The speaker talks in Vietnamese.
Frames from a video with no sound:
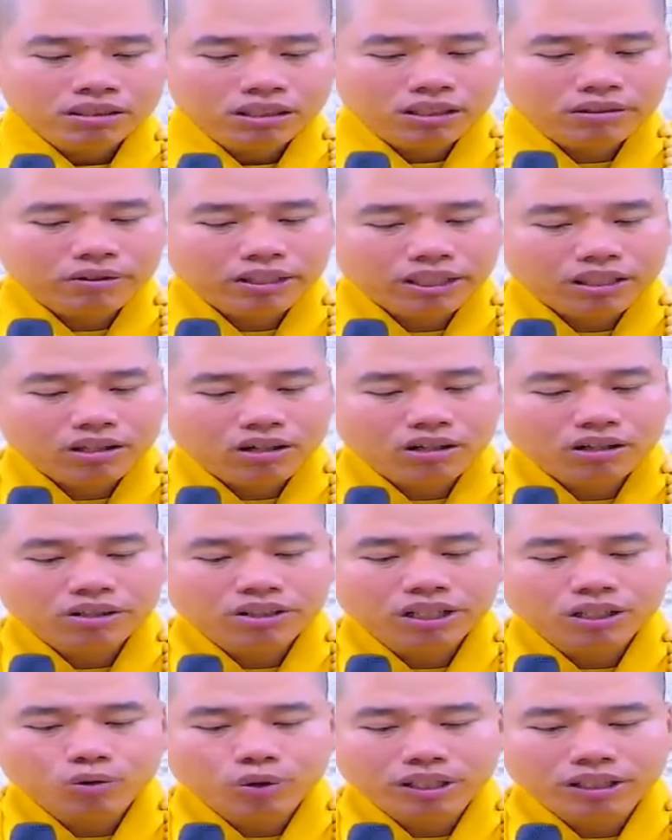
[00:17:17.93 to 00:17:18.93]
quý vị coi
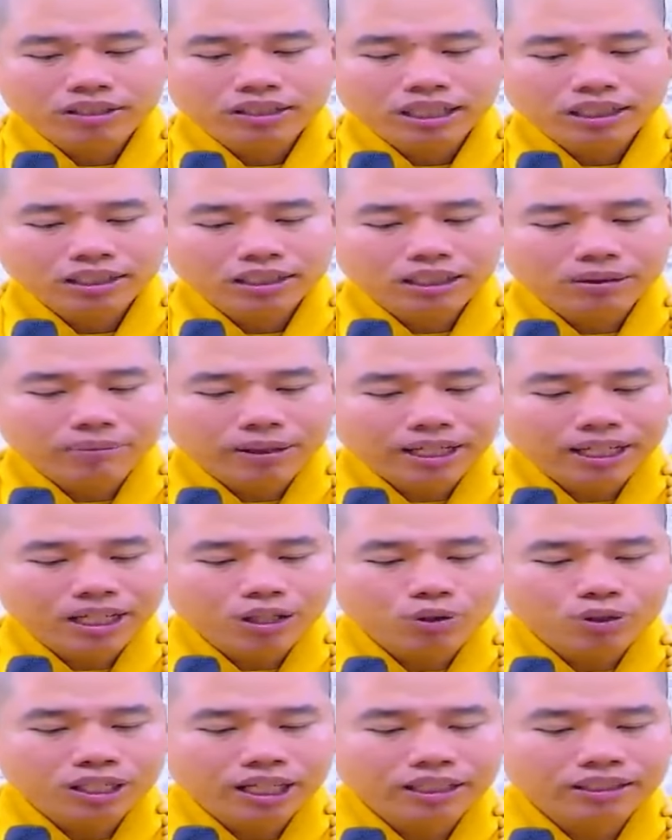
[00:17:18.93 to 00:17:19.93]
những quyển sách như mấy
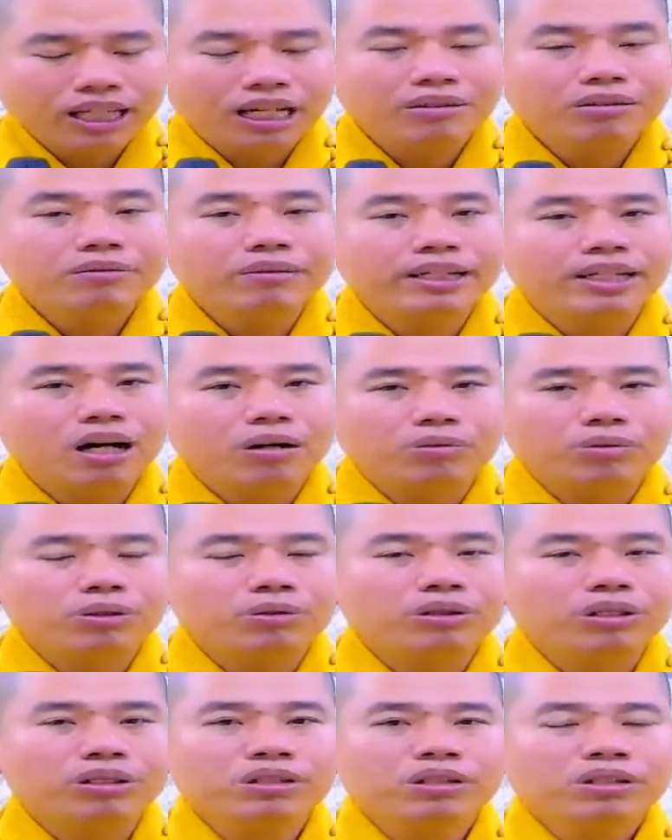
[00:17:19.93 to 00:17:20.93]
điệu sang thanh quý vị đọc
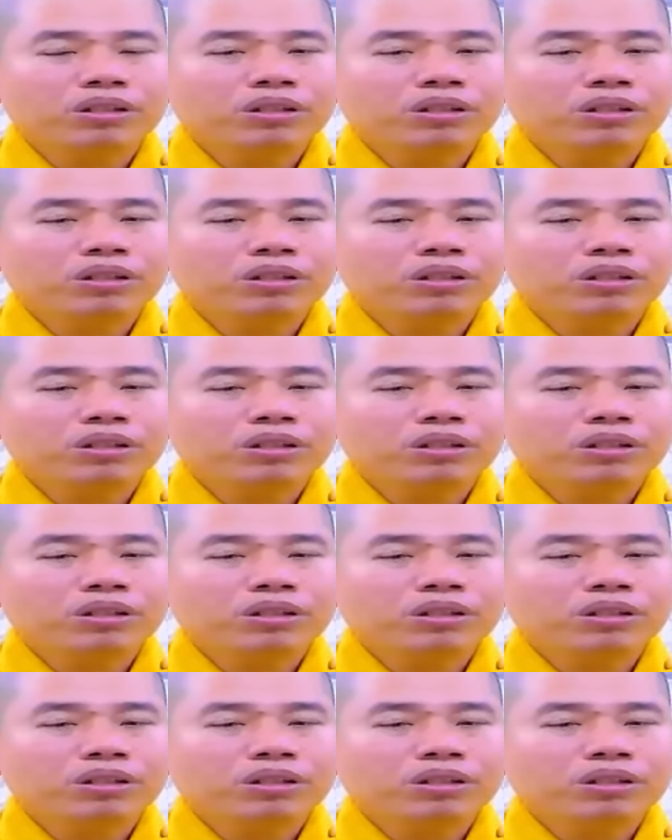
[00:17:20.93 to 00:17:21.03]
đồ đi